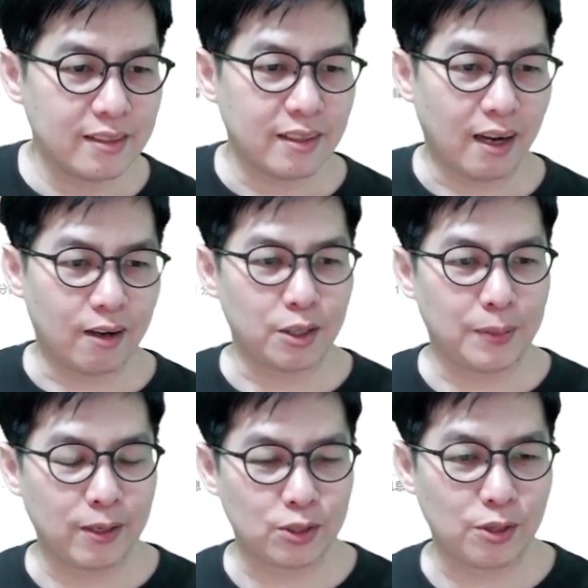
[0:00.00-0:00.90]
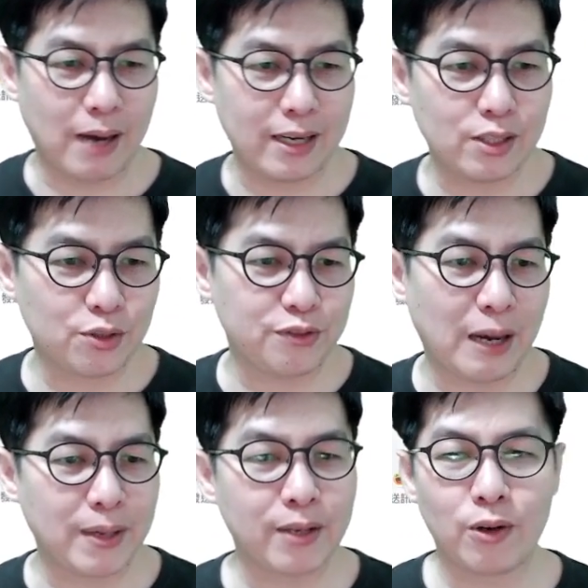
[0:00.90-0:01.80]
好，有朋友说，马铃薯
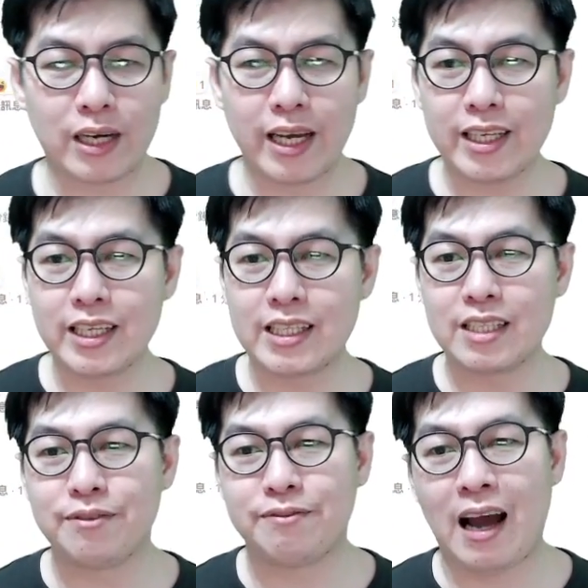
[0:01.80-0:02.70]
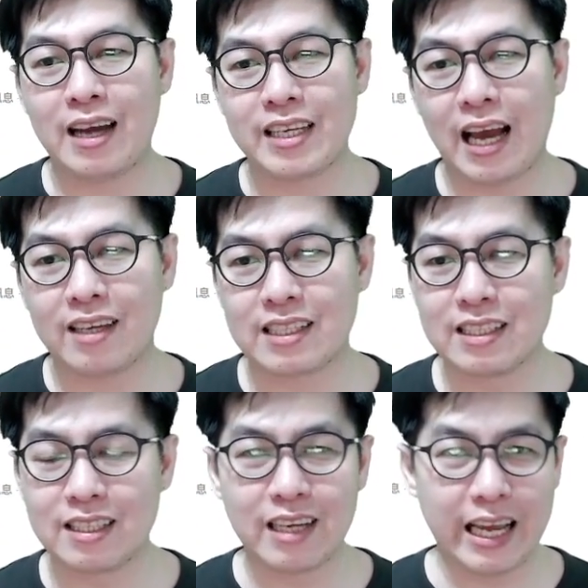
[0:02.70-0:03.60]
放苹果可以抑制发芽，是
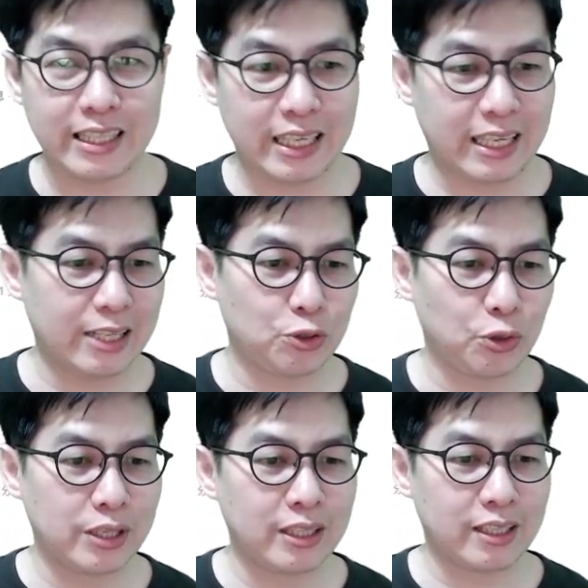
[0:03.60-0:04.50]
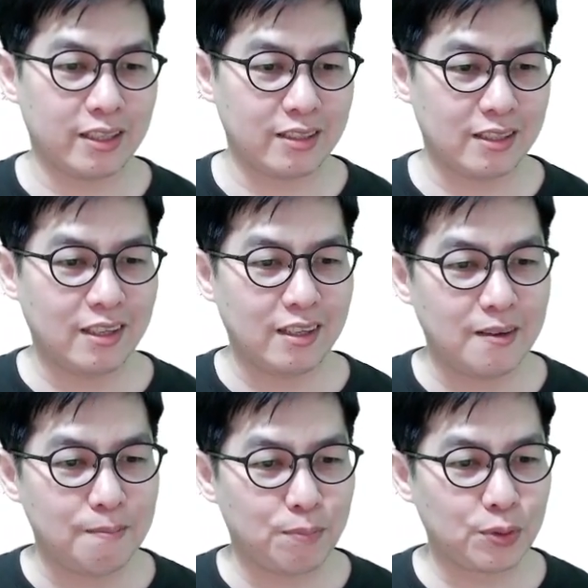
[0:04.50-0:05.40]
的，哎，这也可以作为那个
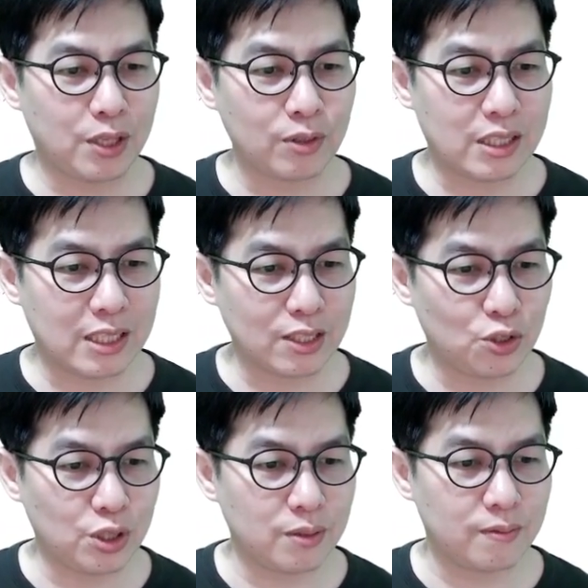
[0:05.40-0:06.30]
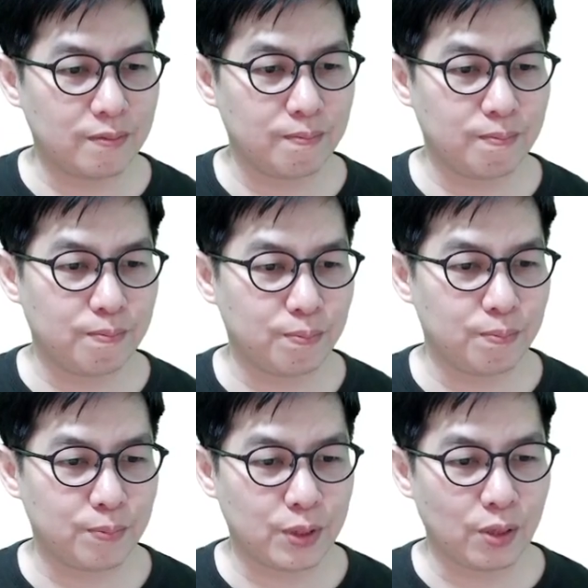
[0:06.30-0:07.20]
补充资讯。
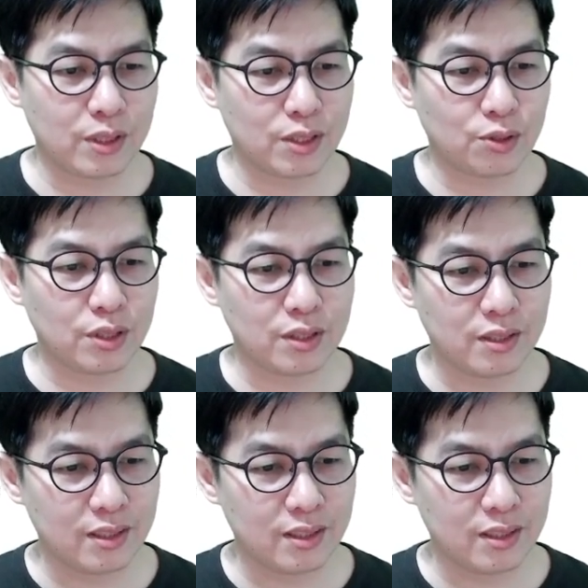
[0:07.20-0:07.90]
补充资讯，